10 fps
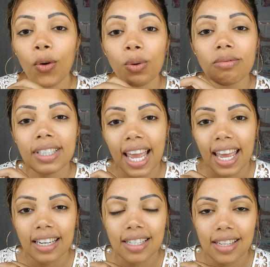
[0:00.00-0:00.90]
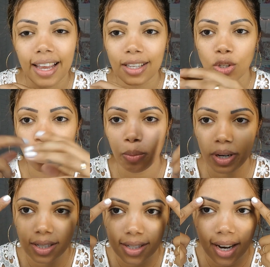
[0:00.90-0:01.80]
Um deles é
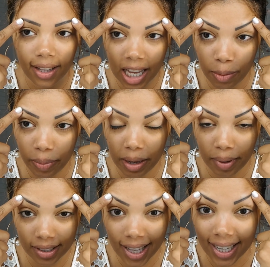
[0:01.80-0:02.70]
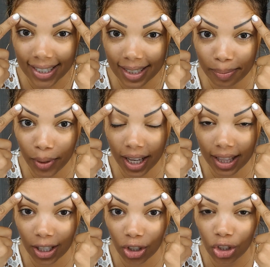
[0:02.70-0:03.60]
sobrancelha dermopigmentada,
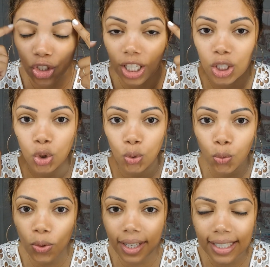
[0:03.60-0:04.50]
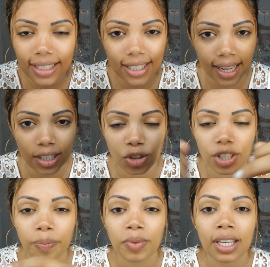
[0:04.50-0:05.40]
porque tem gente que nunca
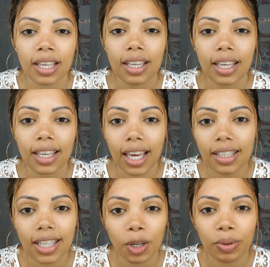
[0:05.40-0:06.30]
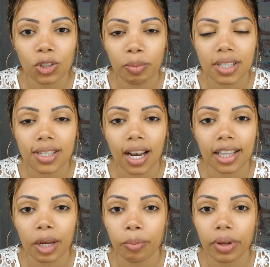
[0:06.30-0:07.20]
entende que quem tem uma
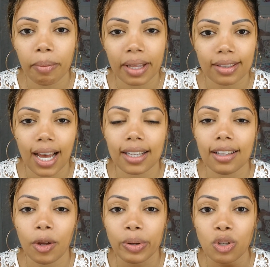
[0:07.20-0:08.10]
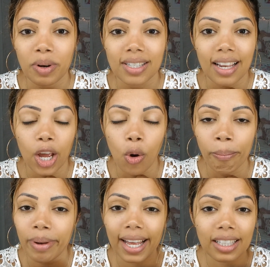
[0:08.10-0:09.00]
sobrancelha dermopigmentada tem uma sobrancelha
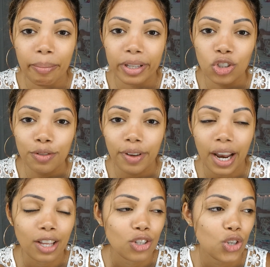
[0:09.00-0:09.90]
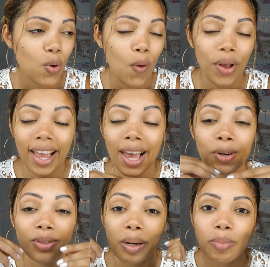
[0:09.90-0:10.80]
completamente diferente de
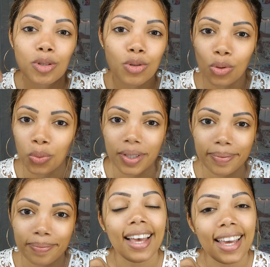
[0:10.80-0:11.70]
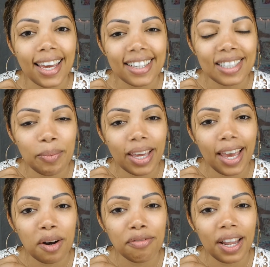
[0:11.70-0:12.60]
qualquer outra pessoa. E também
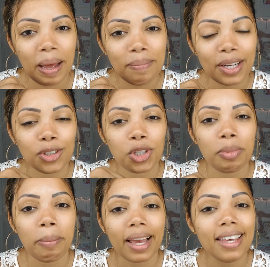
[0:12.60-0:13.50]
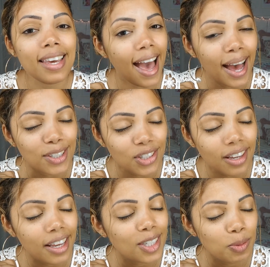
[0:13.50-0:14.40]
quero falar mais sobre
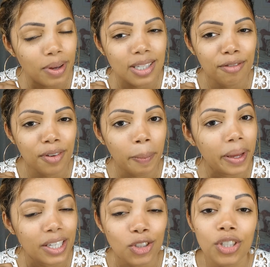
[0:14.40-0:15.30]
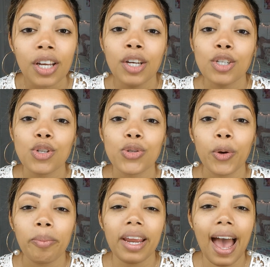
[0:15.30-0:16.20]
maquiagem, especificamente
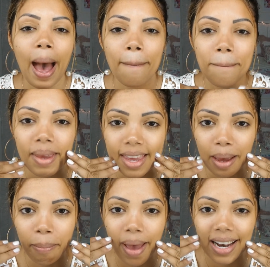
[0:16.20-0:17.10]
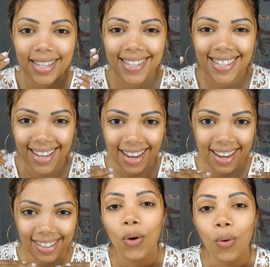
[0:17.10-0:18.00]
sobre a minha pele
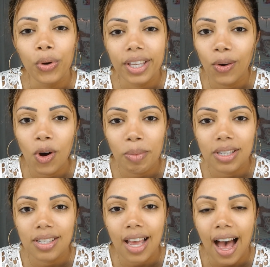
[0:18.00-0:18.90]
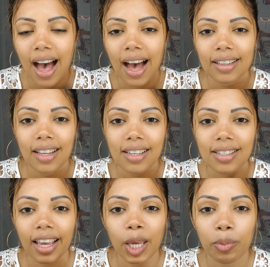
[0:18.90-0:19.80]
seca. O que eu começar a
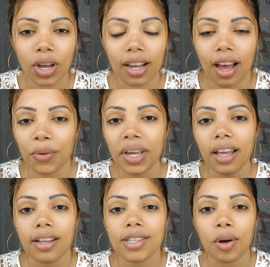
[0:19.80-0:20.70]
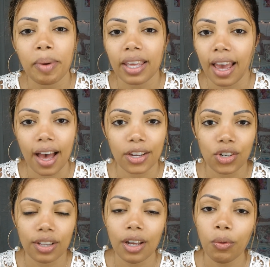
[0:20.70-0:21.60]
trazer aqui pro canal em relação à
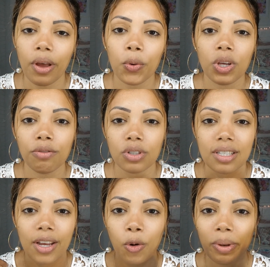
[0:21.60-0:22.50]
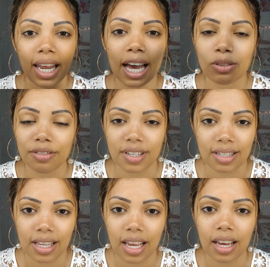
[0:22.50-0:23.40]
maquiagem não é o que você é obrigado a
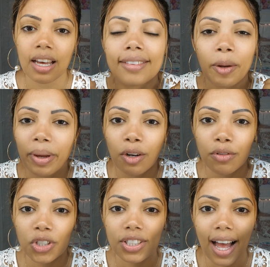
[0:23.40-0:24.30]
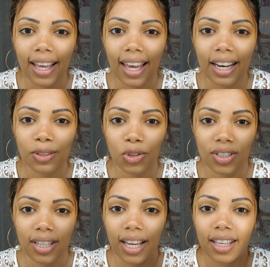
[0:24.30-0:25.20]
fazer. Também não vou estar querendo
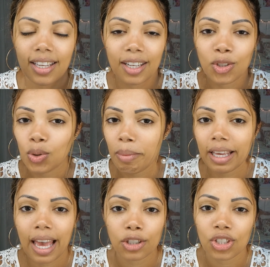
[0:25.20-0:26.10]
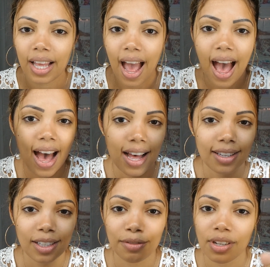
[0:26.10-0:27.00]
dizer que a sua maquiagem tá
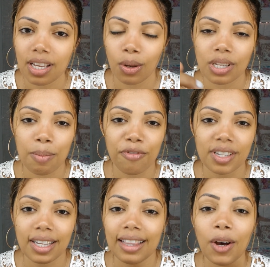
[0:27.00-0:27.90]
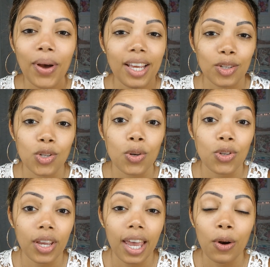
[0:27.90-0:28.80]
errada, que você não sabe fazer. Não é isso. Eu
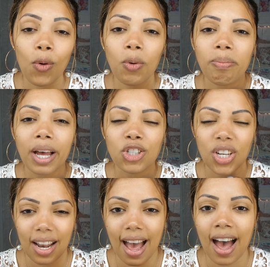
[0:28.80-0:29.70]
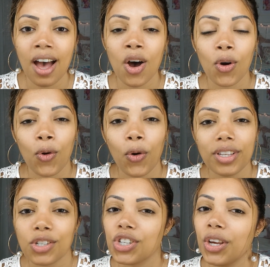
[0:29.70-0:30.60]
só quero compartilhar
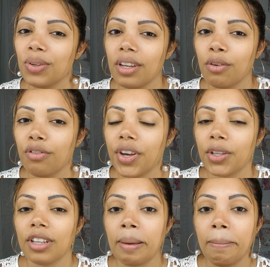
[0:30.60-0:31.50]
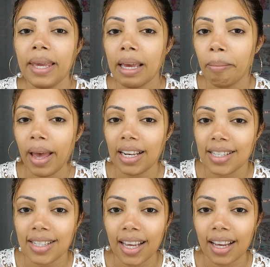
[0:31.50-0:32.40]
coisas que eu tenho feito na minha pele
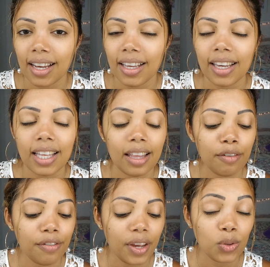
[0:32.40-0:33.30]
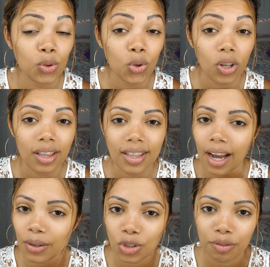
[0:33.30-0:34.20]
seca e que tem feito
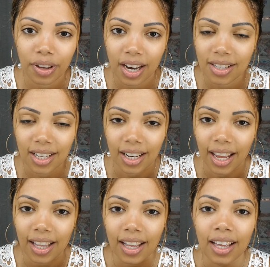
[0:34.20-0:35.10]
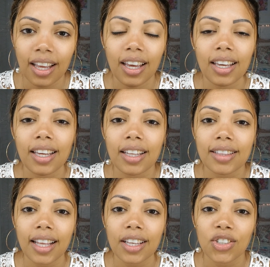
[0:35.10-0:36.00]
total diferença nela e
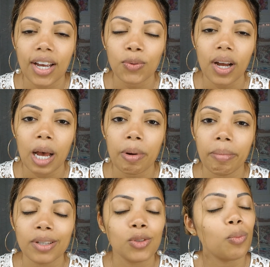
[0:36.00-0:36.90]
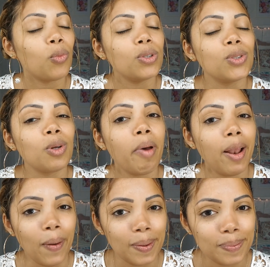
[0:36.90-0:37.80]
tem deixado um acabamento muito
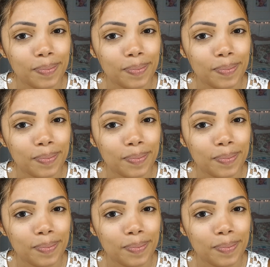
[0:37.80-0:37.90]
melhor.